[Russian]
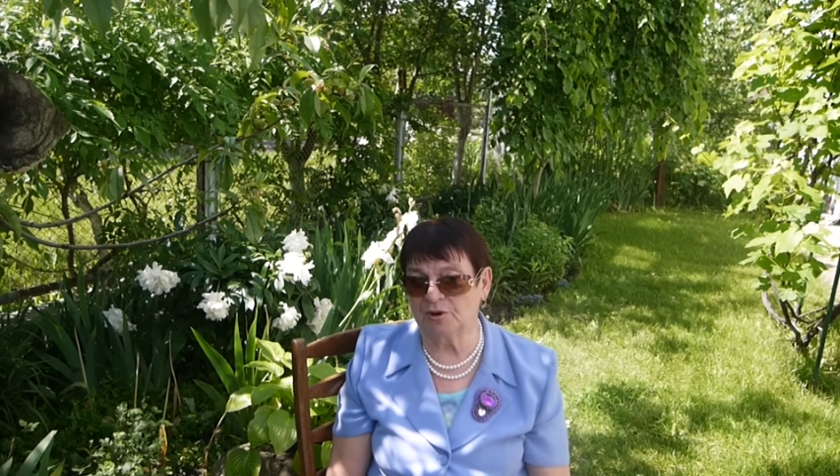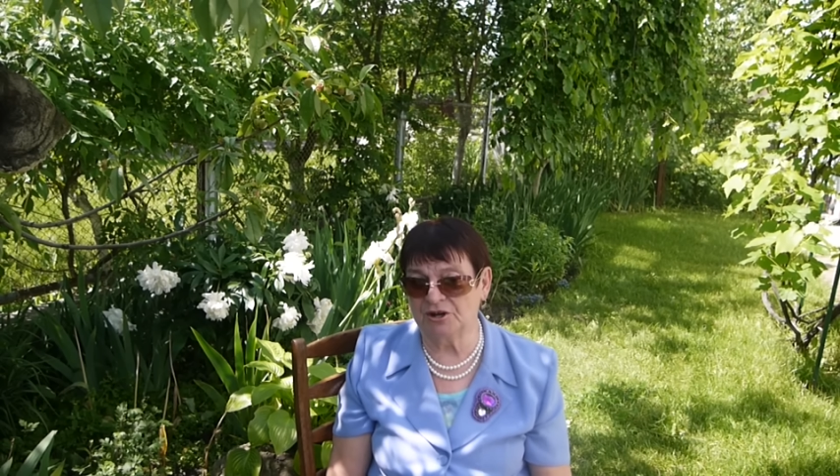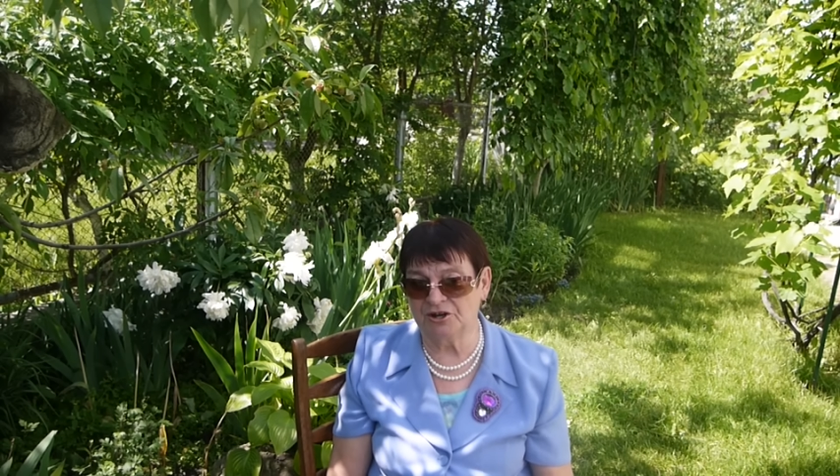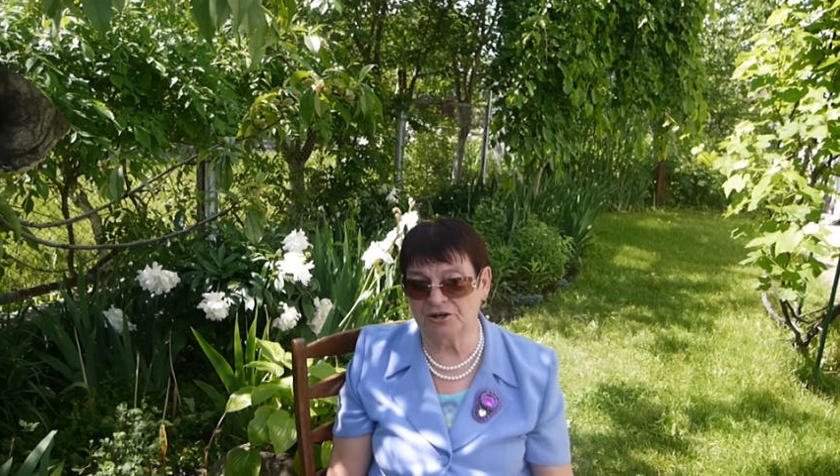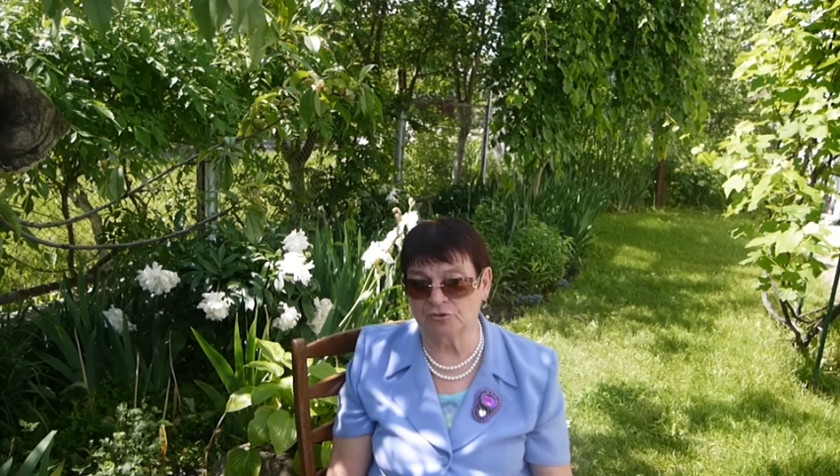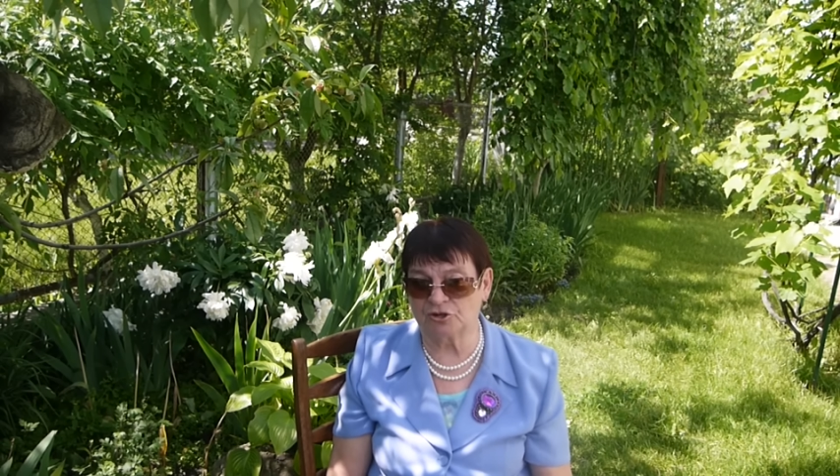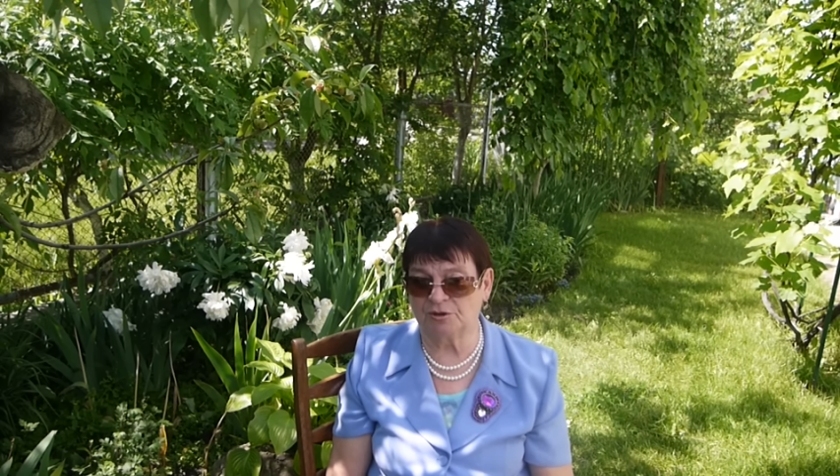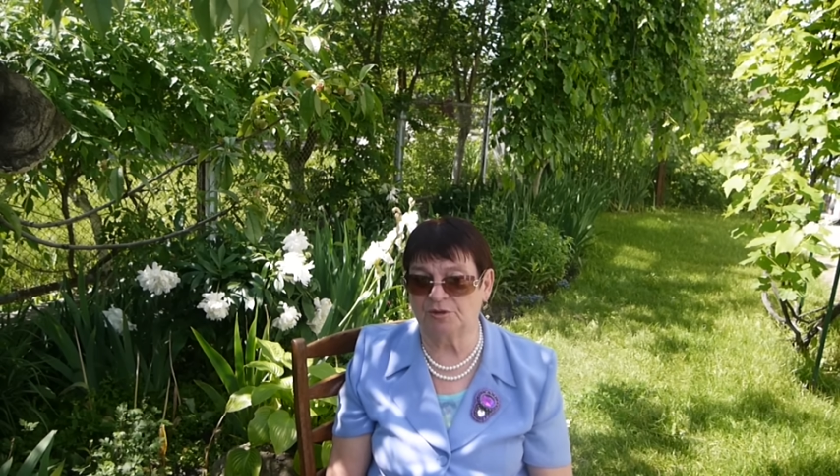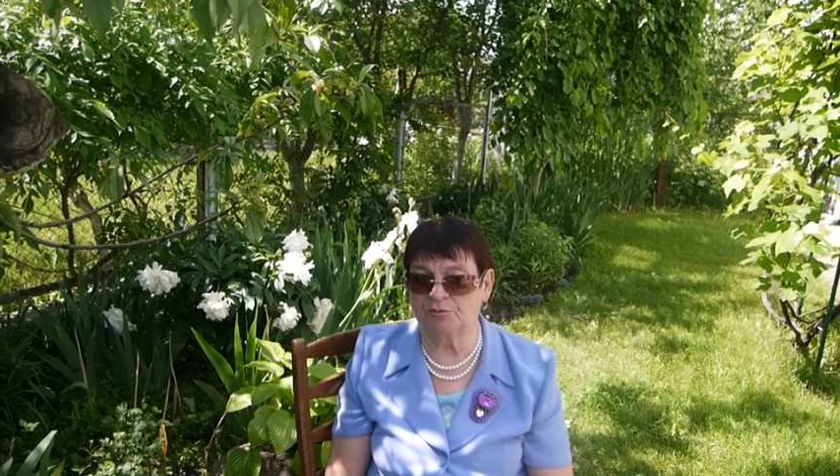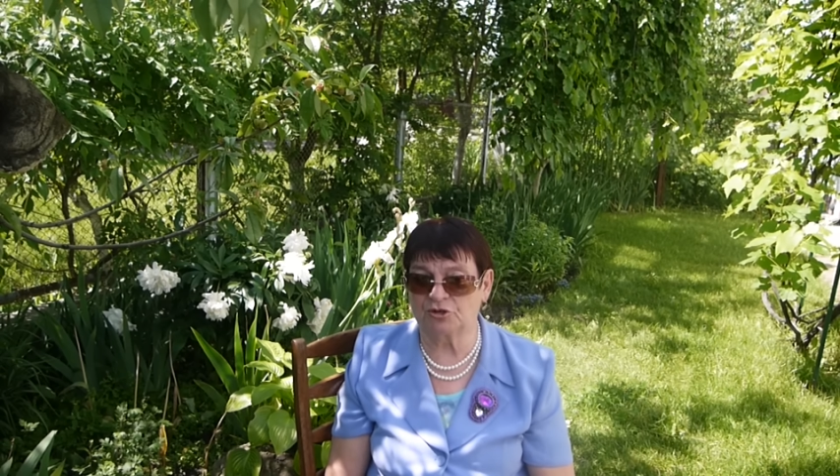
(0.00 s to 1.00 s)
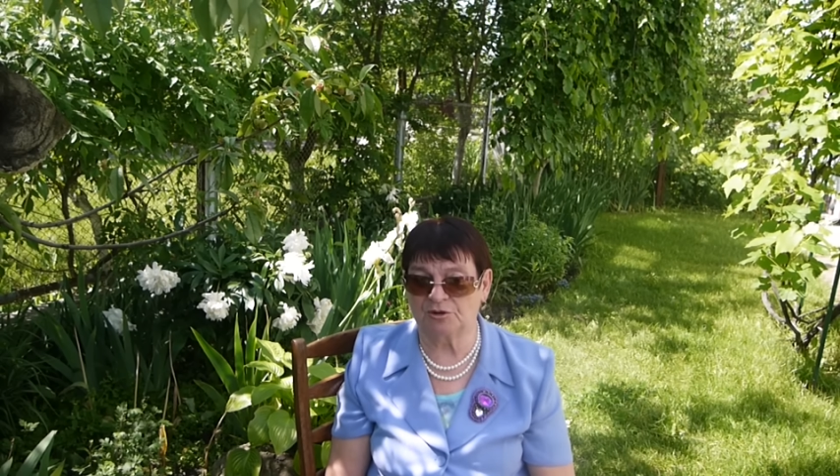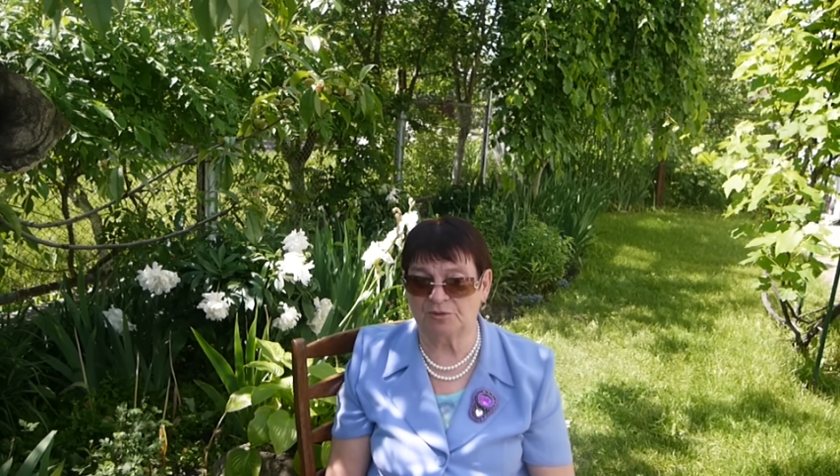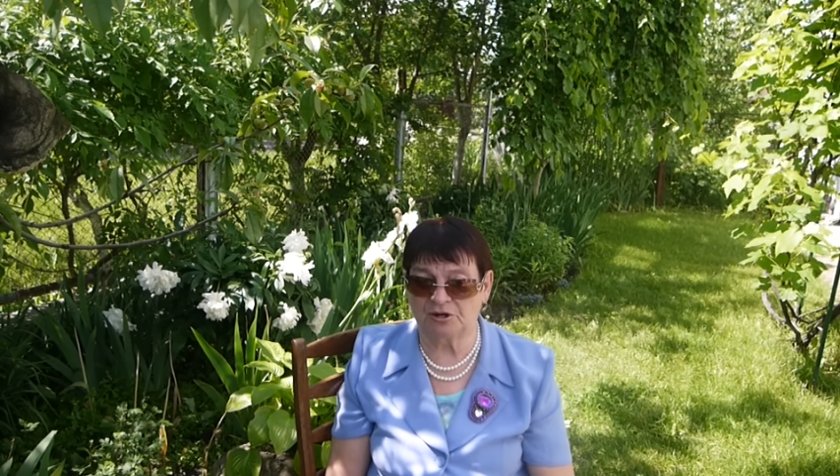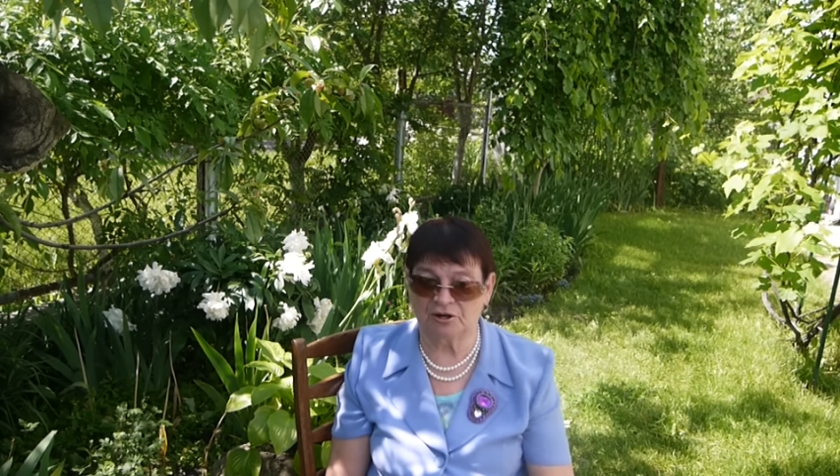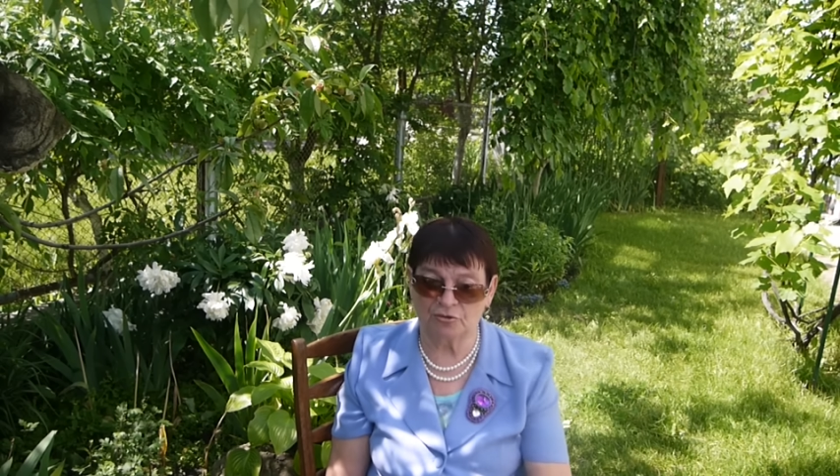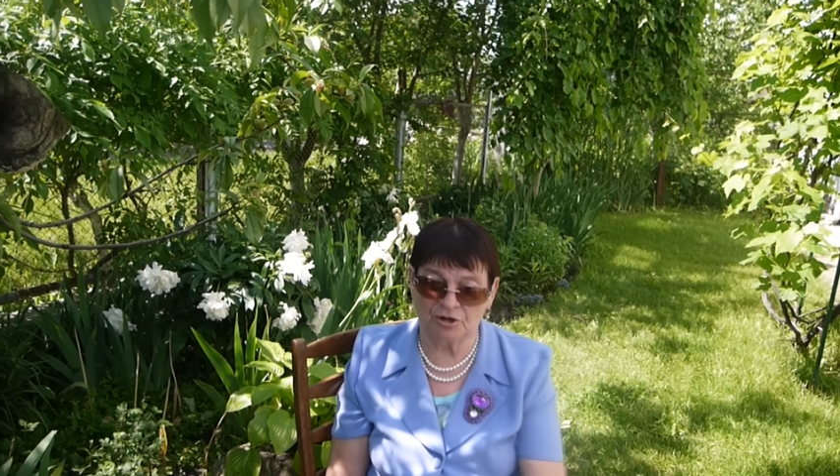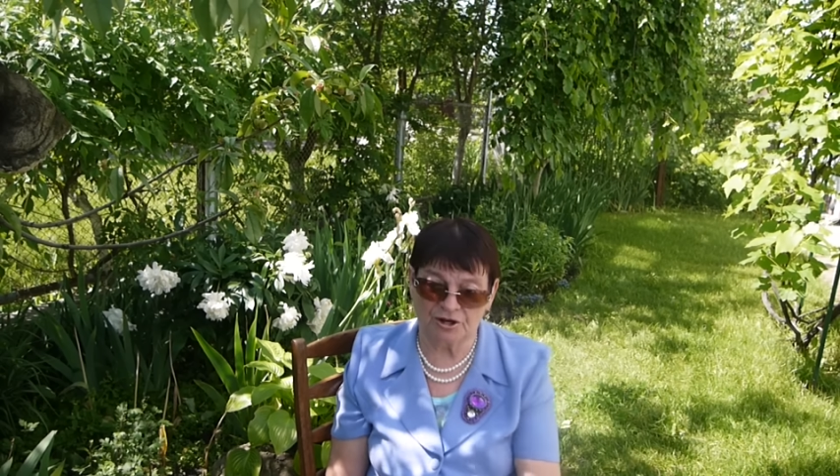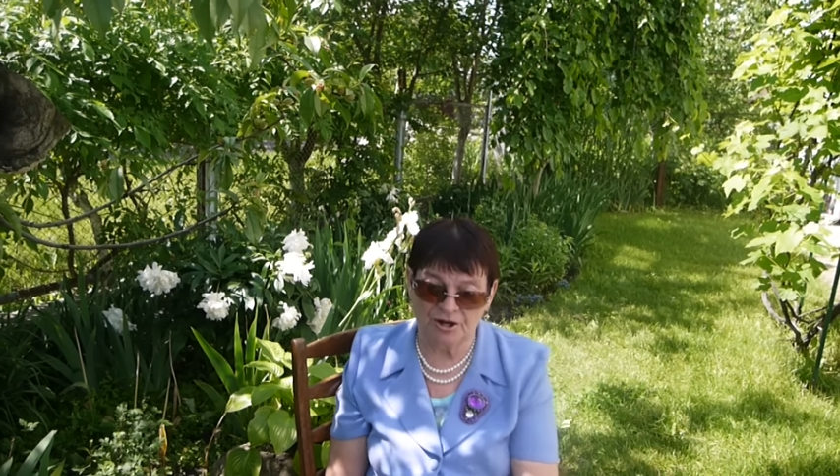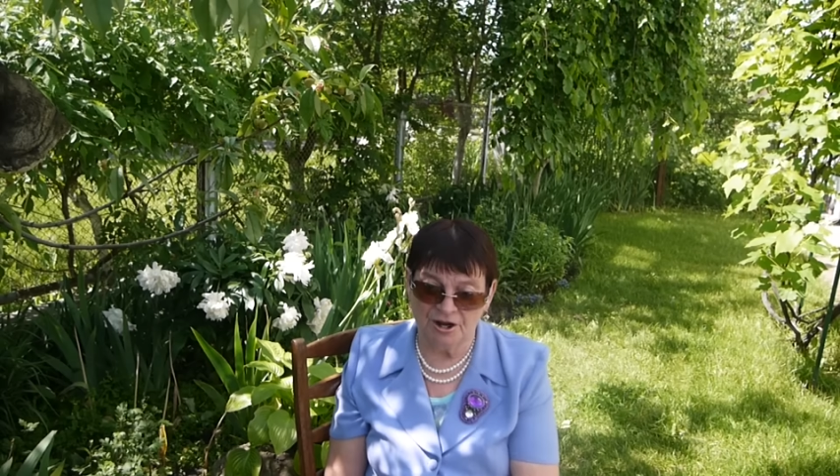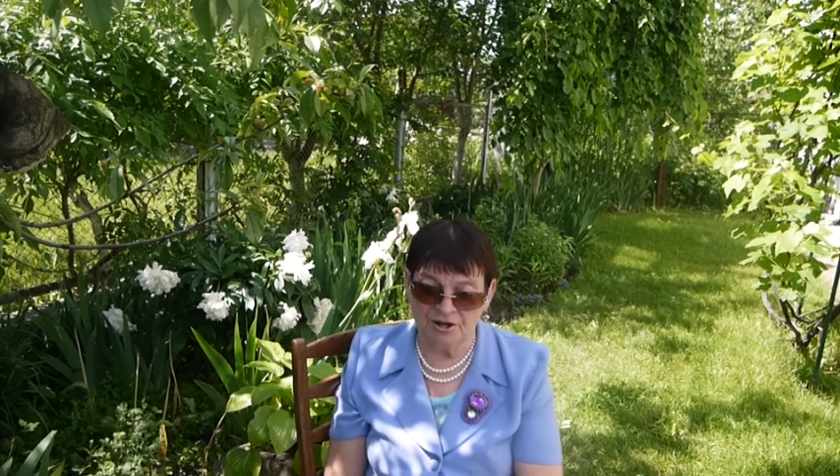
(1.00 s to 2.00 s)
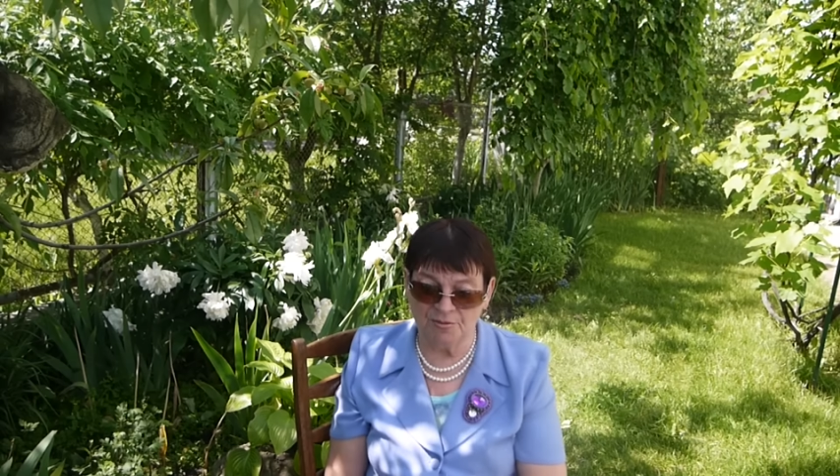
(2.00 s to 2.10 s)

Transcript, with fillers: мои дедушка, бабушка похоронены,